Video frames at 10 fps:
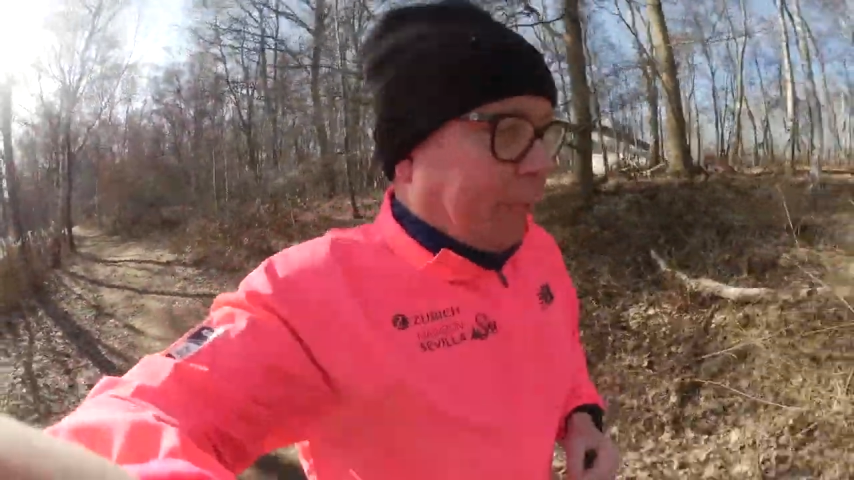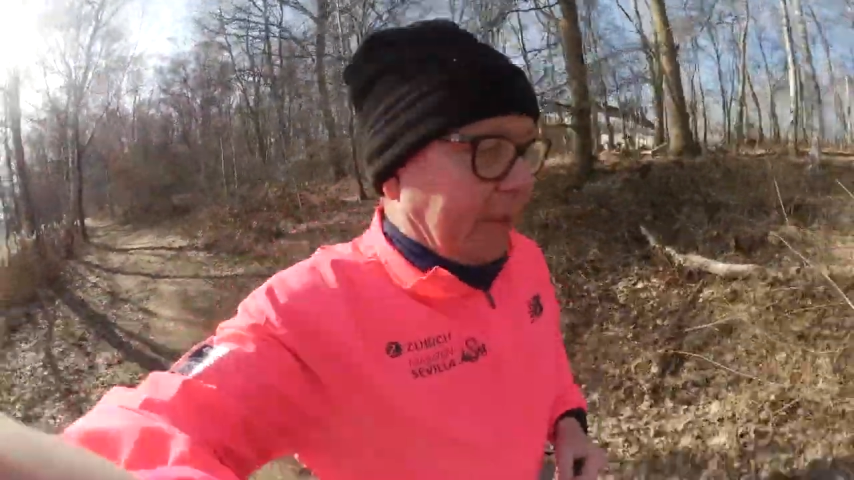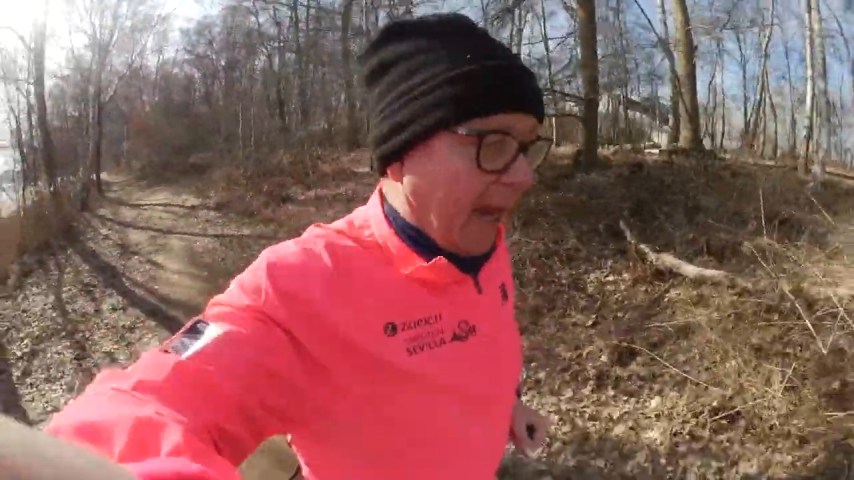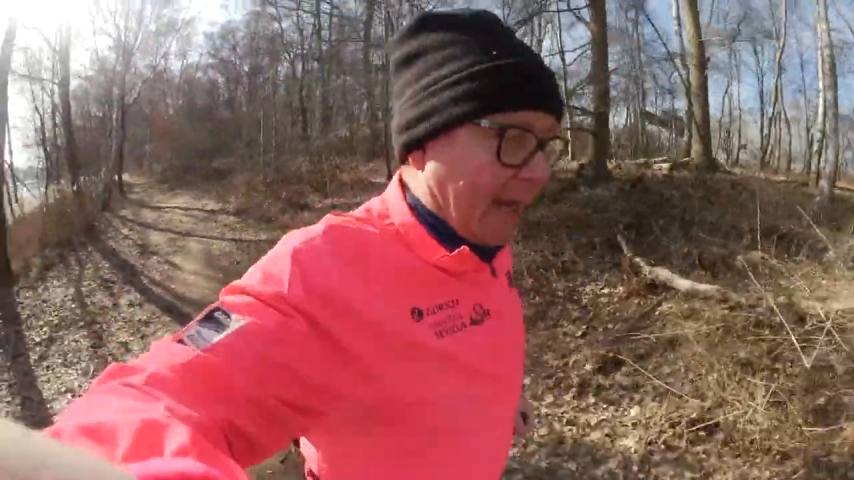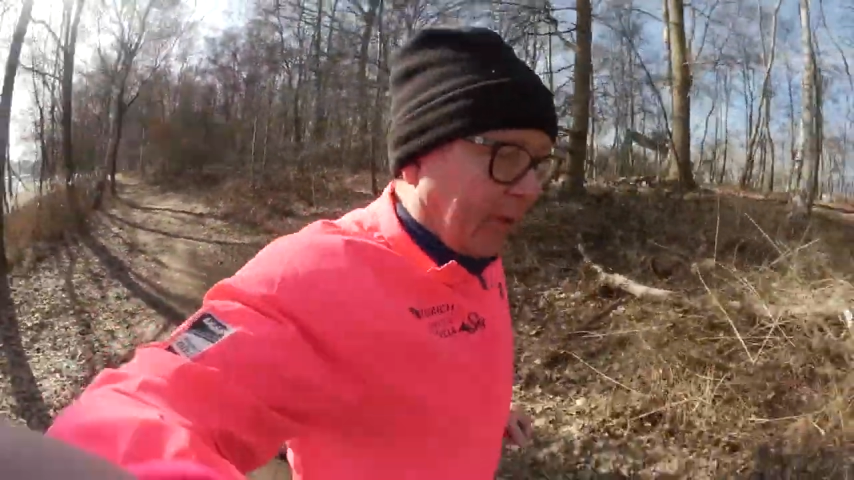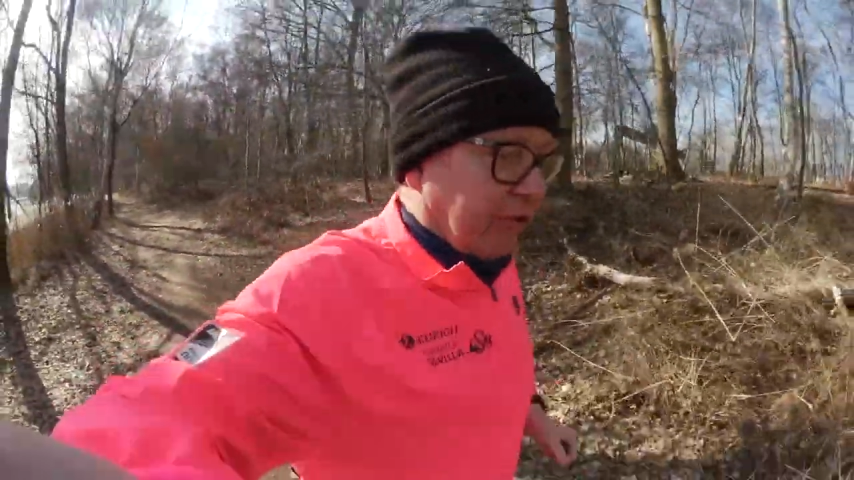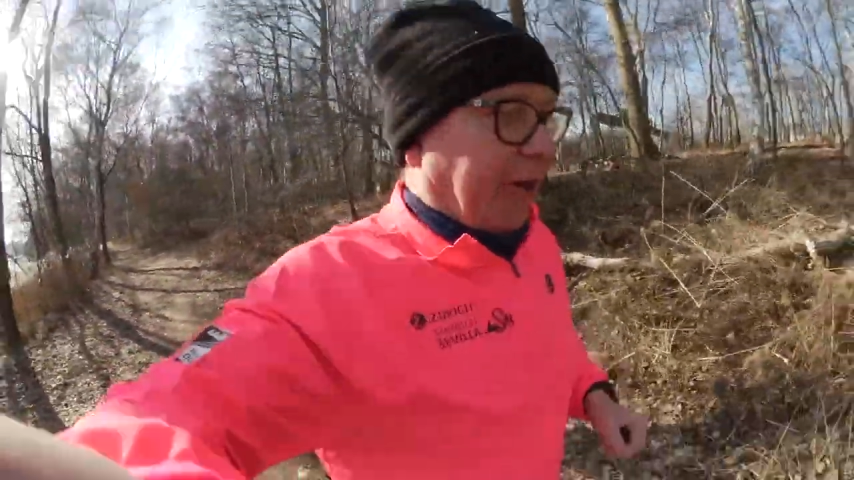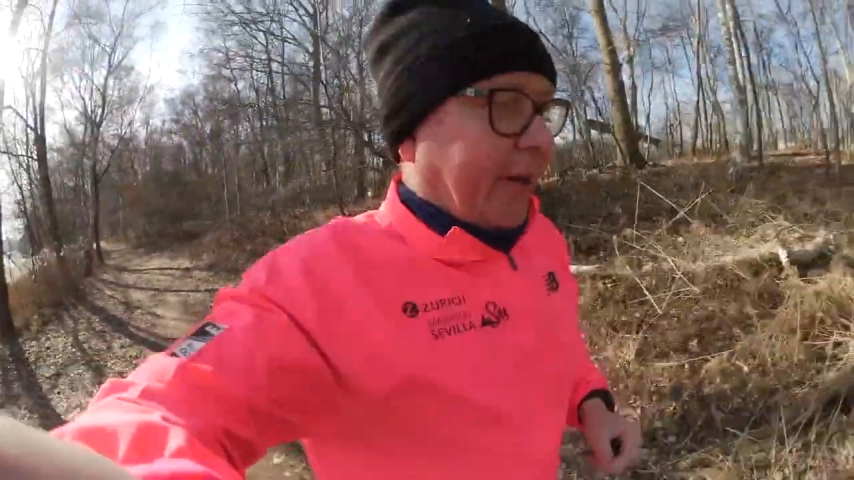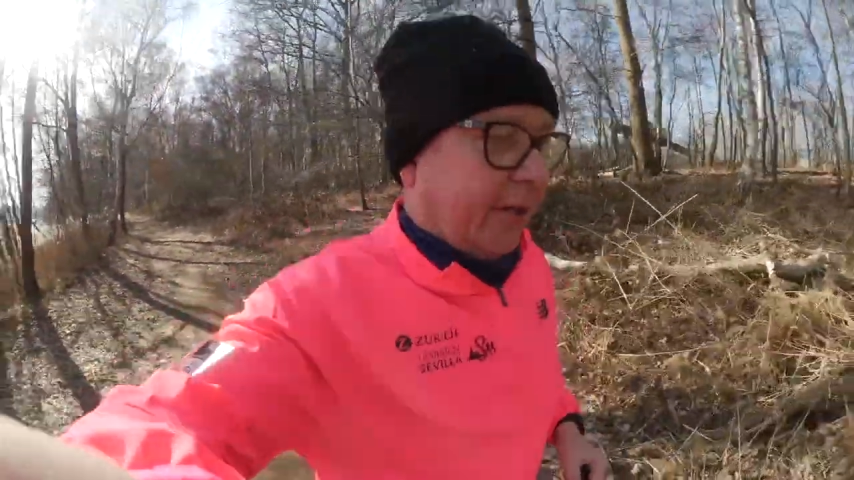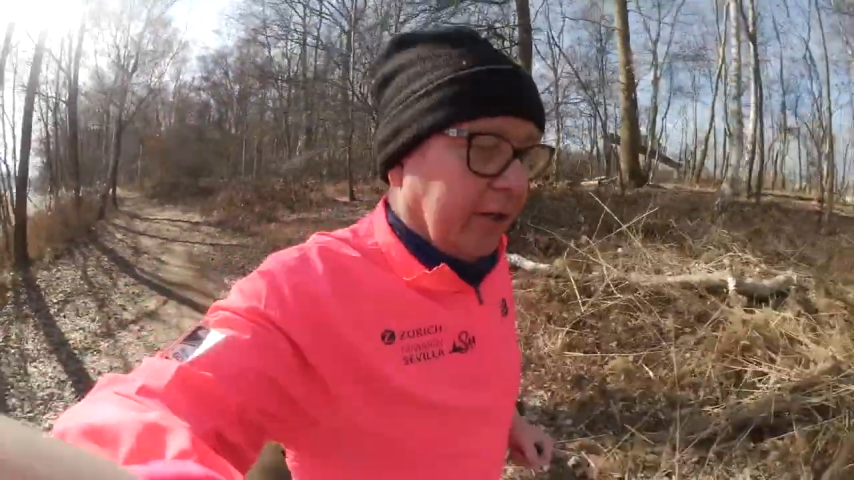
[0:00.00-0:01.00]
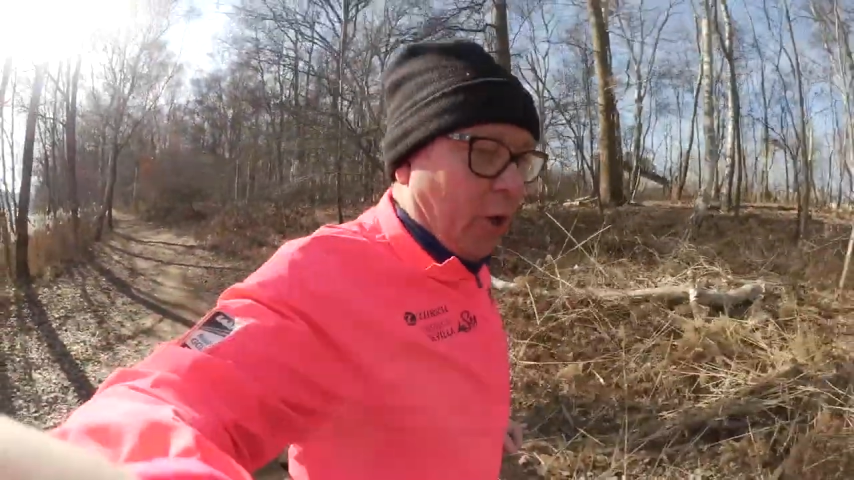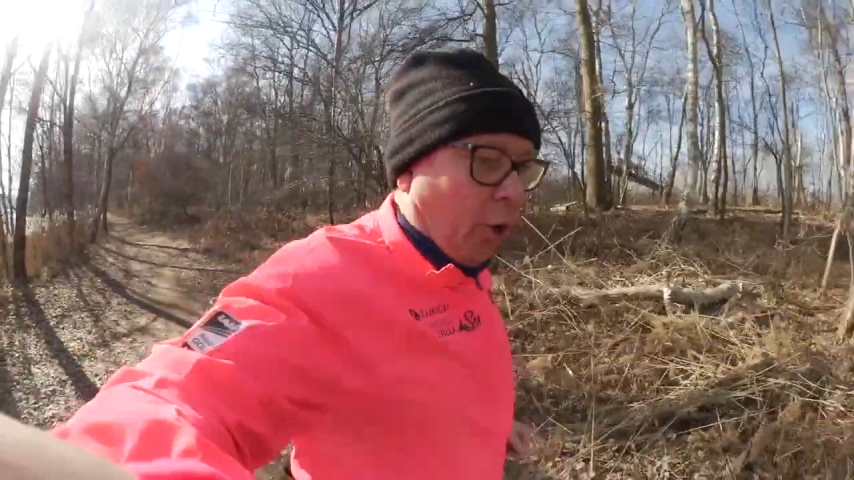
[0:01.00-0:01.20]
um die Heimatstrecke,